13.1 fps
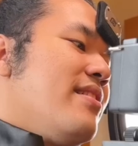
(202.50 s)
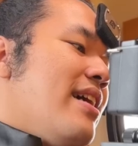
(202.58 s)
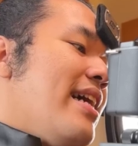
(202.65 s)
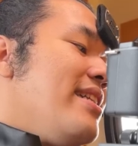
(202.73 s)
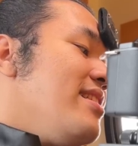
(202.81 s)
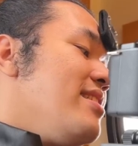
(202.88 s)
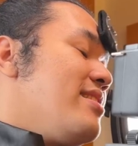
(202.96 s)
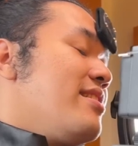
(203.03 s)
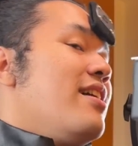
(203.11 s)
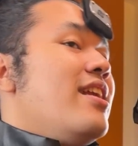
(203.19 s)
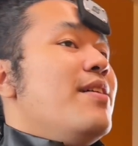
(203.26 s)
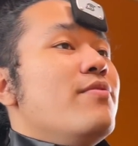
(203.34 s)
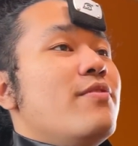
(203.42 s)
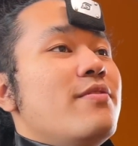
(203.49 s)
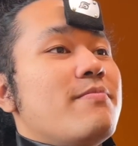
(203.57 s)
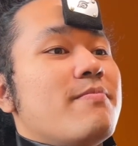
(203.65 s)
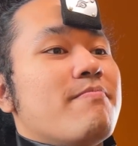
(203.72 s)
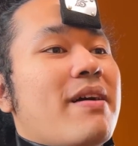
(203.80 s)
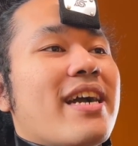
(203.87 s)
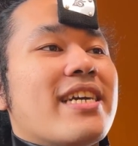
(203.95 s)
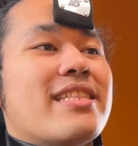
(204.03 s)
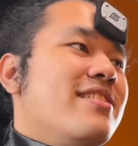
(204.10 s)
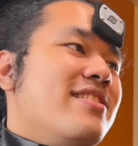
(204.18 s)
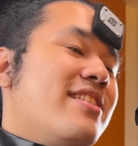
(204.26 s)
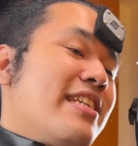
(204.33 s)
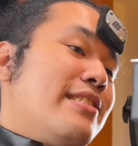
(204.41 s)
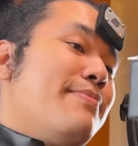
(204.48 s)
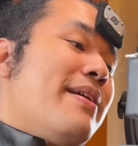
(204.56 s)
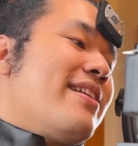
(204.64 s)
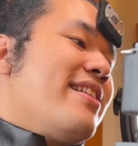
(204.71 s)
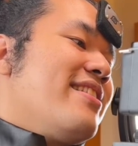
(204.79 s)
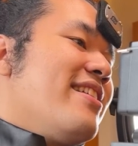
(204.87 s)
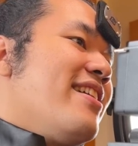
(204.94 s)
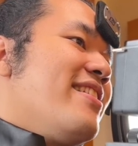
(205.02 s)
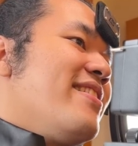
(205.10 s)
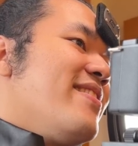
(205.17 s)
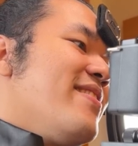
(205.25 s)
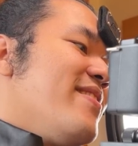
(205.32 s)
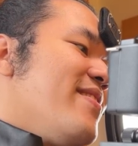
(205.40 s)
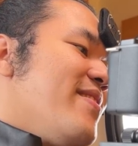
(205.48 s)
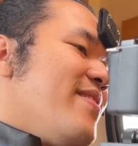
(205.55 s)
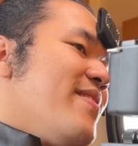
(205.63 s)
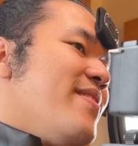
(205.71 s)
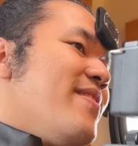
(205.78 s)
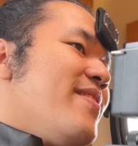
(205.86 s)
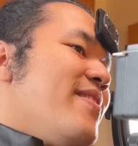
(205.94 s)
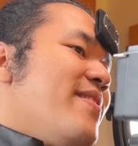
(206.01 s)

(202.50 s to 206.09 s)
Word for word: Ay, hindi sir. Alam ko bakit transparent ah, yan. Ah, oo. Kasi nga,